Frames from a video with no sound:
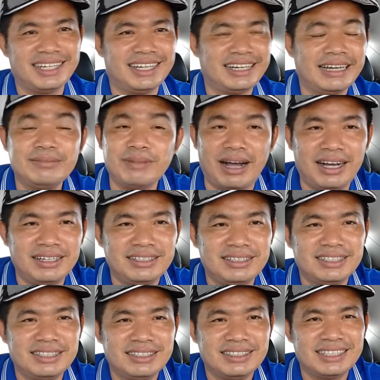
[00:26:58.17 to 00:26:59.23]
nịnh bợ
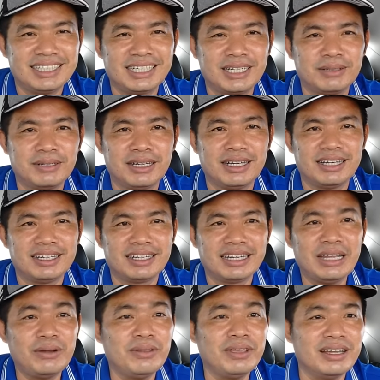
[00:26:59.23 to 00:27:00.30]

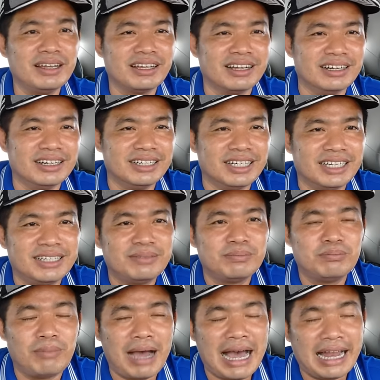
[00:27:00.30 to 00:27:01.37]
nếu như người
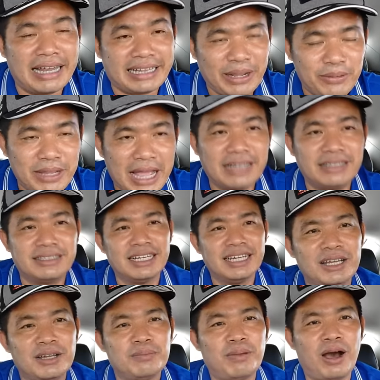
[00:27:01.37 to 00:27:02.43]
mà tiểu nhân
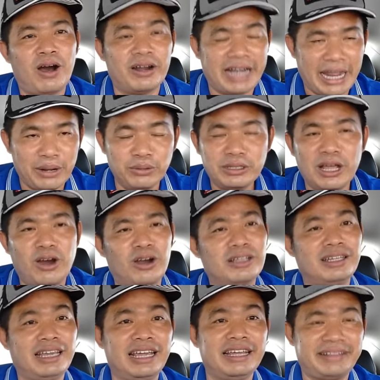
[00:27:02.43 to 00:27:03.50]
mà họ điểu thì họ
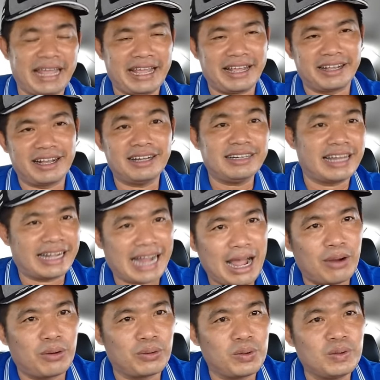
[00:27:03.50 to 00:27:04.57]
chi tiền rất là
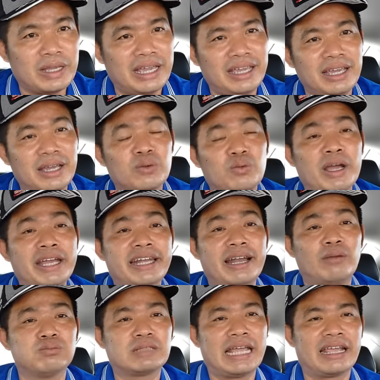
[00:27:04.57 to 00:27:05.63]
cao của chúng chị vì
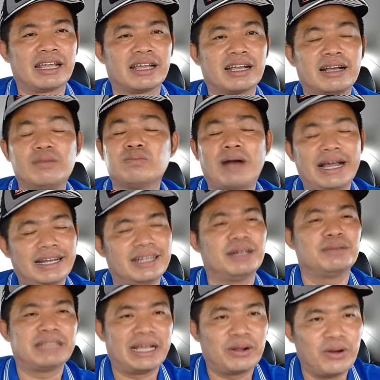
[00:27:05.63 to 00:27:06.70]
đồng tiền không phải là
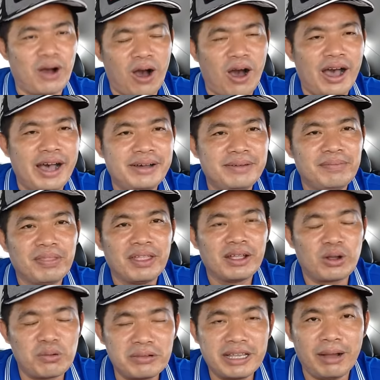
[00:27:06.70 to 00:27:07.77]
đồng tiền của họ
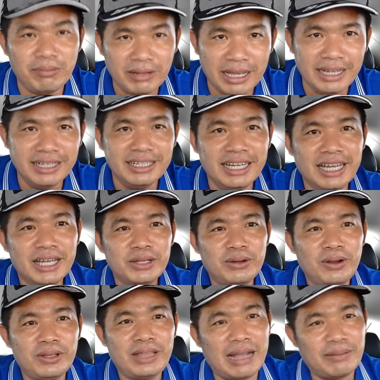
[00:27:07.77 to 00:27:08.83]
cũng giống như tôi
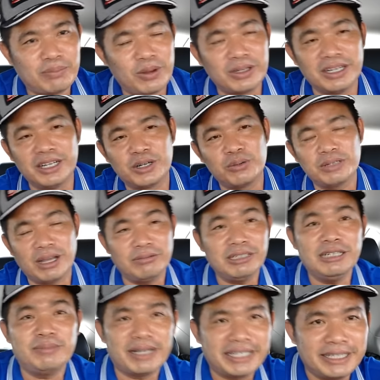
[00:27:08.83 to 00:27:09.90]
nói thật mọi người cũng giống
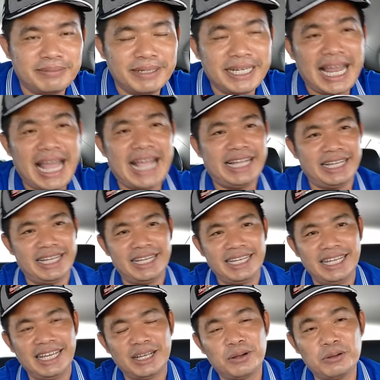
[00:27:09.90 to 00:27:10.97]
như bà Trương Mỹ Lan
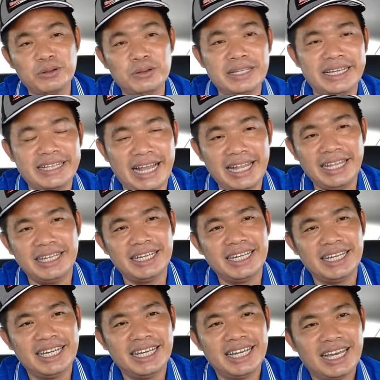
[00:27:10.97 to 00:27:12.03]
cô chú anh chị thấy
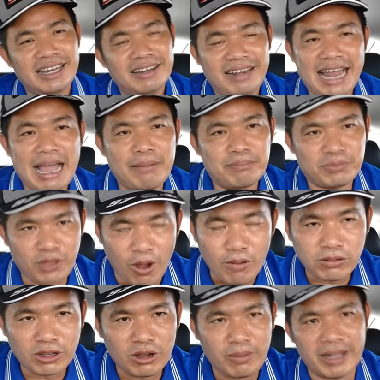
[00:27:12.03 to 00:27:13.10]
làm
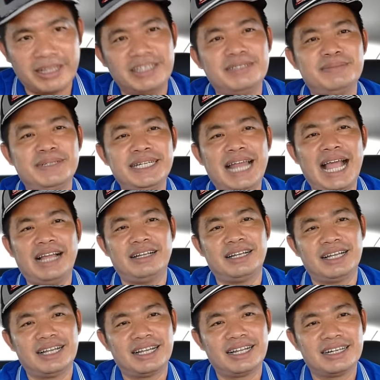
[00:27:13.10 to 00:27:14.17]
tốt cho bà Trương Mỹ Lan
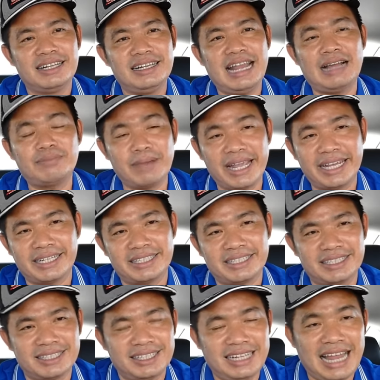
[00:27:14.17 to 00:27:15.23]
đặc biệt
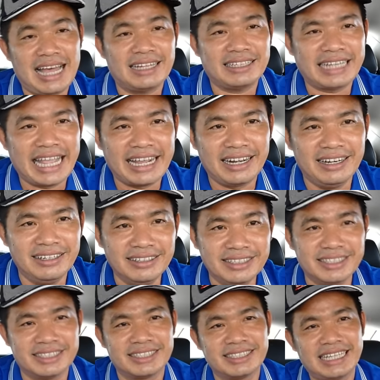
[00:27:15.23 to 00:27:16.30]
là tiền
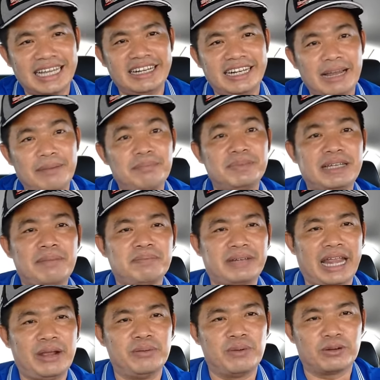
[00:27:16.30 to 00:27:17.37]
lương thì 500
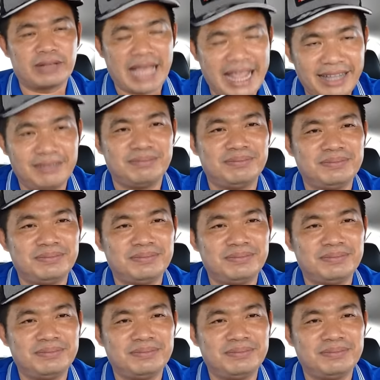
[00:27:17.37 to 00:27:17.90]
triệu một tháng